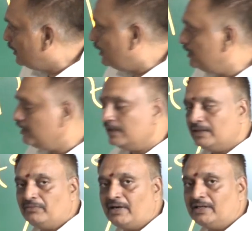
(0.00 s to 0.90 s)
అనేది
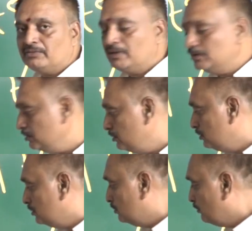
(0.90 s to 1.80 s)
ఇవాళ వరకు
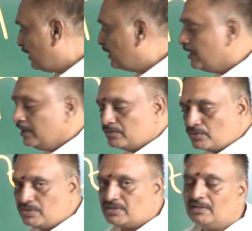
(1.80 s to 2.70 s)
మనకి
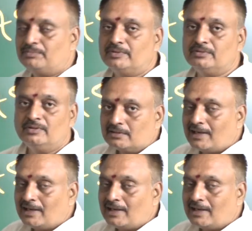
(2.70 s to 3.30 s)
చూసినప్పుడు